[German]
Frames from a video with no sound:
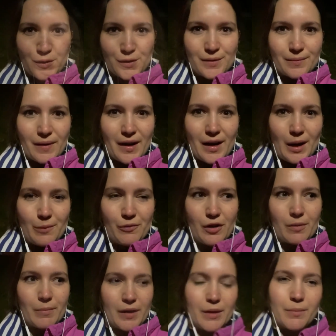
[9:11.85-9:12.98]
Und zwar
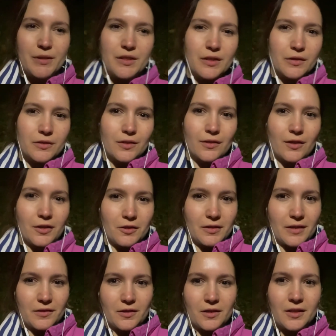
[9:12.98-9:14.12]
einfach meine Beziehung zu Gott und
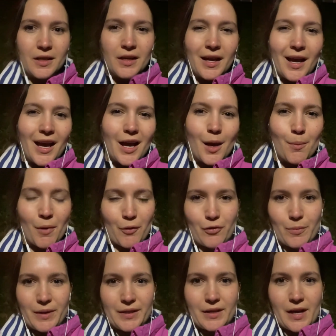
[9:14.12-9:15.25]
dass Gott immer für
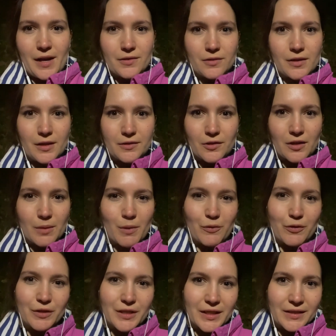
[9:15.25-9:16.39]
mich da ist und er ist auch immer
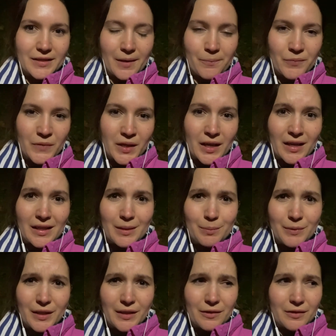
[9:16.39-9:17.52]
für dich da. Er
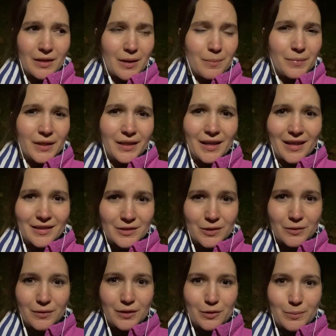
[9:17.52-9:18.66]
liebt dich und er nimmt dich an,
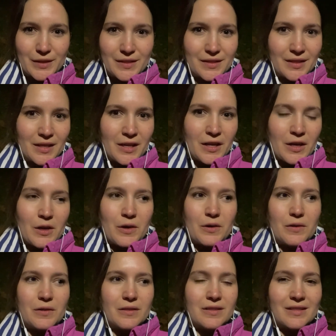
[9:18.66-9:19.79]
so wie du bist.
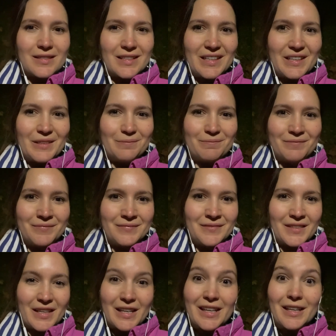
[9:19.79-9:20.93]
Und ähm,
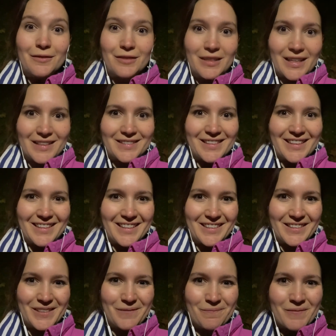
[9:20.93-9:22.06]
er verlässt dich
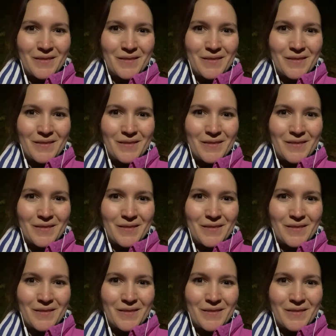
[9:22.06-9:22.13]
nicht.